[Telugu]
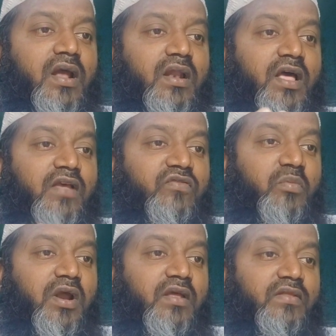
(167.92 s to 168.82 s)
అల్లా
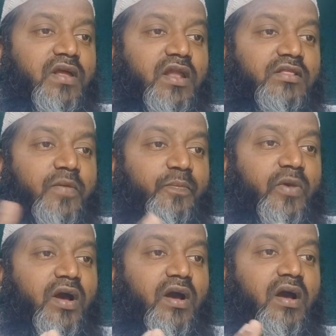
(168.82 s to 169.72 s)
సుబానతల
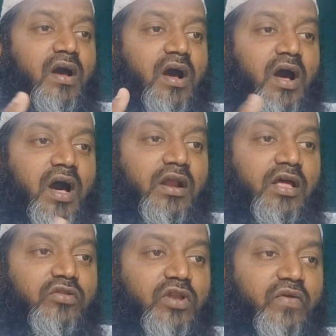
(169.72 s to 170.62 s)
తప్ప
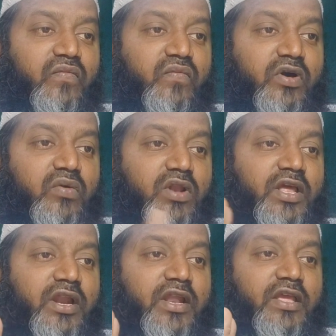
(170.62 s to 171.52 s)
ఆరాధ్యులు ఎవ్వరూ
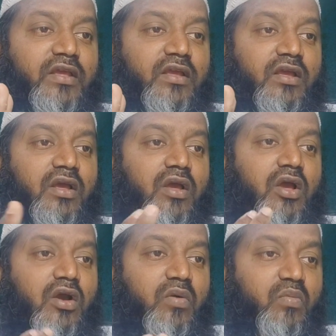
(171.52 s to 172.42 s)
లేరని
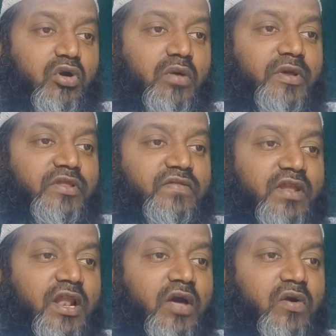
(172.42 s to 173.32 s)
మొహమ్మద్
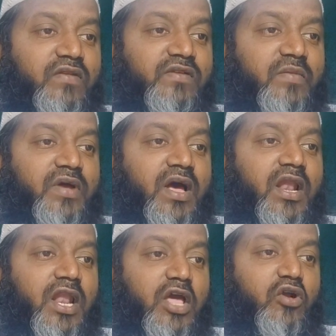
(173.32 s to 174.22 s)
సల్లల్లా వసలం
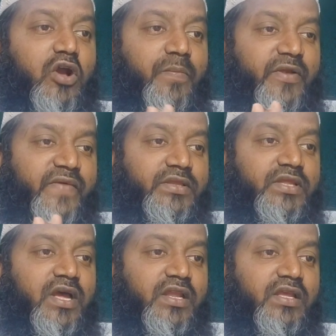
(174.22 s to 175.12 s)
అల్లా యొక్క
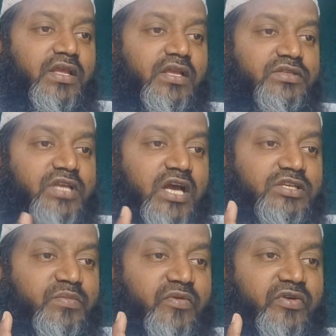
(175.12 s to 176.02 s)
ప్రవక్త అని
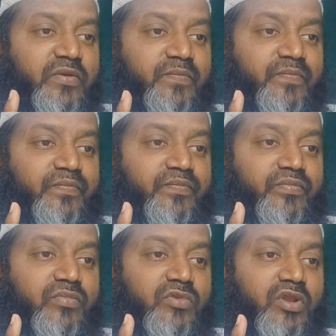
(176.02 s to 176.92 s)
సాక్ష్యం ఇవ్వటం
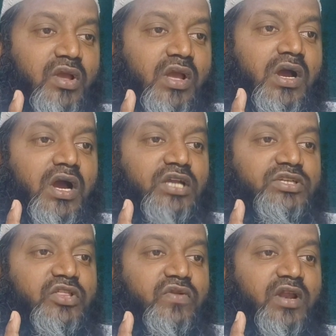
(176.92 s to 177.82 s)

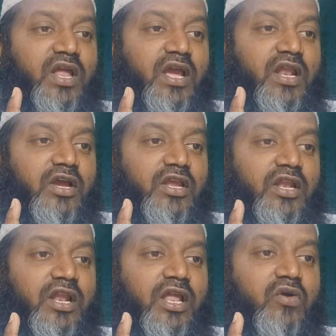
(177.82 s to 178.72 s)
అషదున్న లా
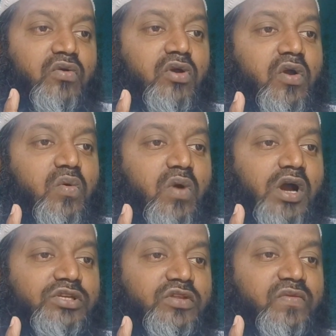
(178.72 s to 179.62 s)
ఇలాహ
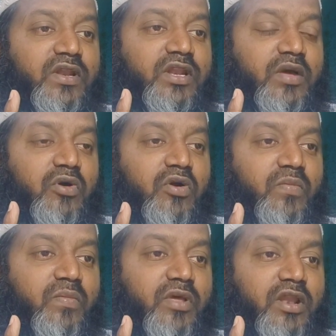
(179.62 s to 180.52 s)
వా షద్వన్న
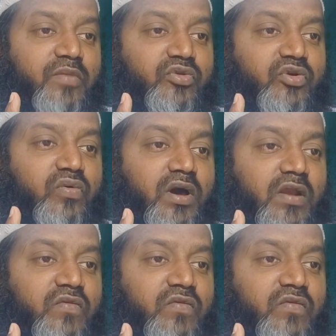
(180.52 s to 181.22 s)
మొహమ్మద్ అబ్దుహు వా